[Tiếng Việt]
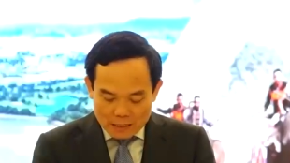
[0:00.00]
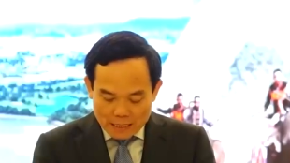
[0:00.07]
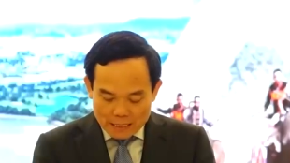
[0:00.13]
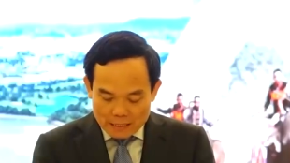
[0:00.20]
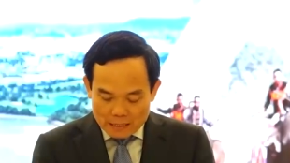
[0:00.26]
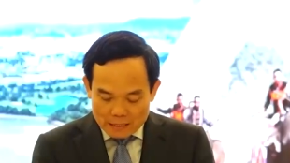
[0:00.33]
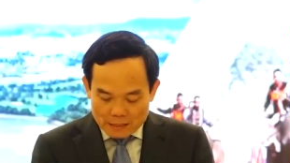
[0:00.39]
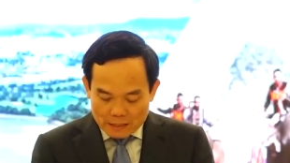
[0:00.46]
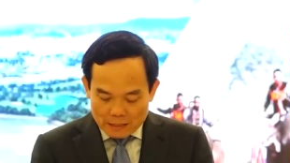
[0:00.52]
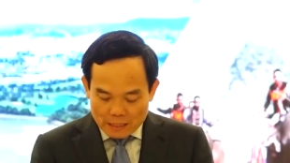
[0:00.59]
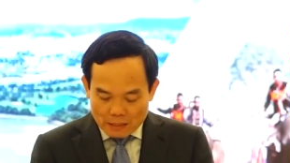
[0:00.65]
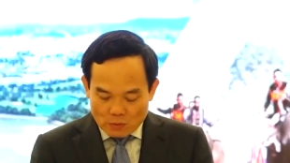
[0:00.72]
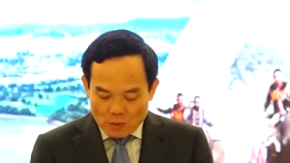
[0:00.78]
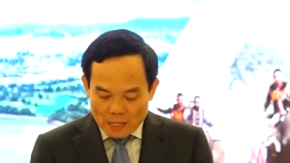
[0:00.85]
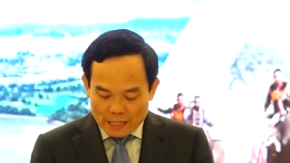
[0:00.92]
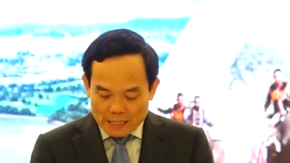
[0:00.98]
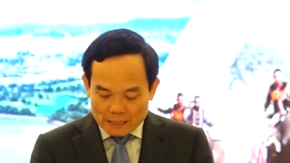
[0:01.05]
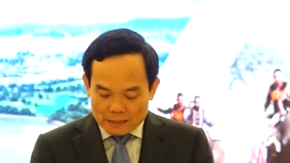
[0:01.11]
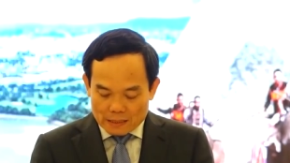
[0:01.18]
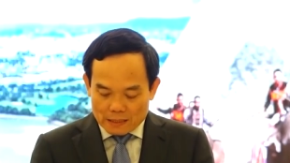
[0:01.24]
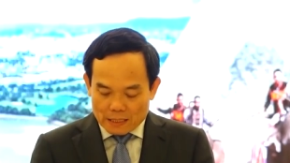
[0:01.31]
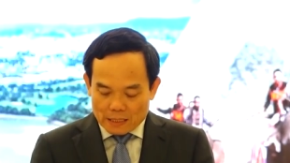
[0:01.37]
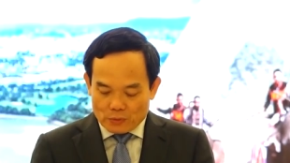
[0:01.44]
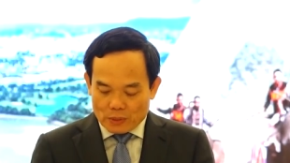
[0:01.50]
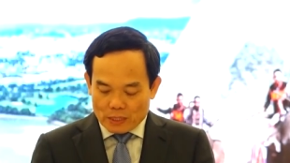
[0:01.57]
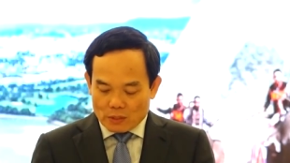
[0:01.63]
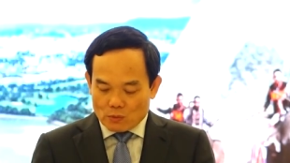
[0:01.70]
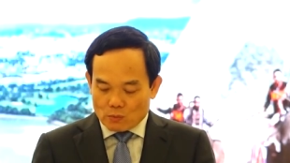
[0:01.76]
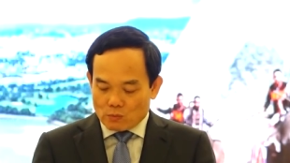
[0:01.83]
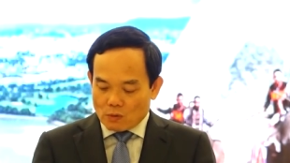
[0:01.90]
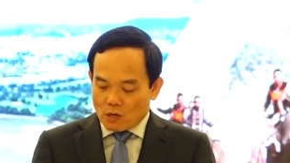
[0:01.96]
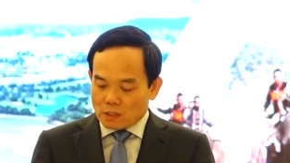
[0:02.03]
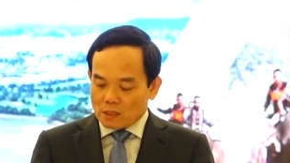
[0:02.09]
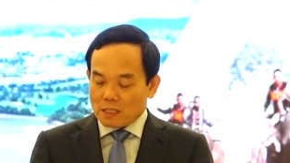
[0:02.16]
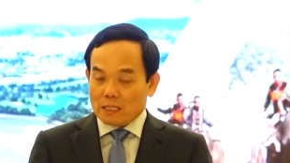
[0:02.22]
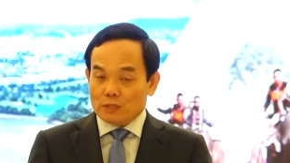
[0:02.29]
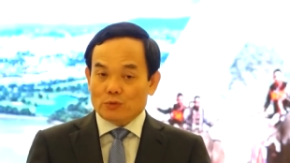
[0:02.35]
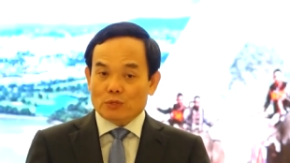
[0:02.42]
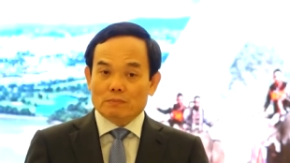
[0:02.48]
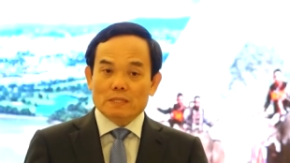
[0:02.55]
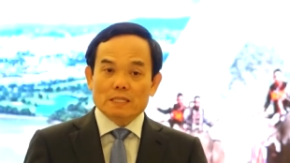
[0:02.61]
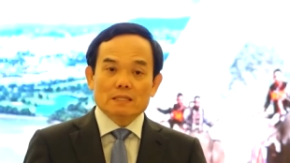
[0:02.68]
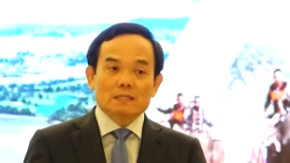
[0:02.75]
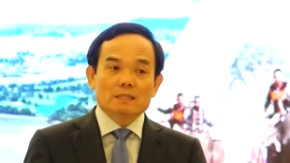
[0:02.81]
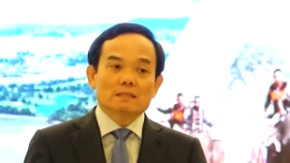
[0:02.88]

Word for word: tùy vào tình hình thực tế khi triển khai, cần nghiên cứu đề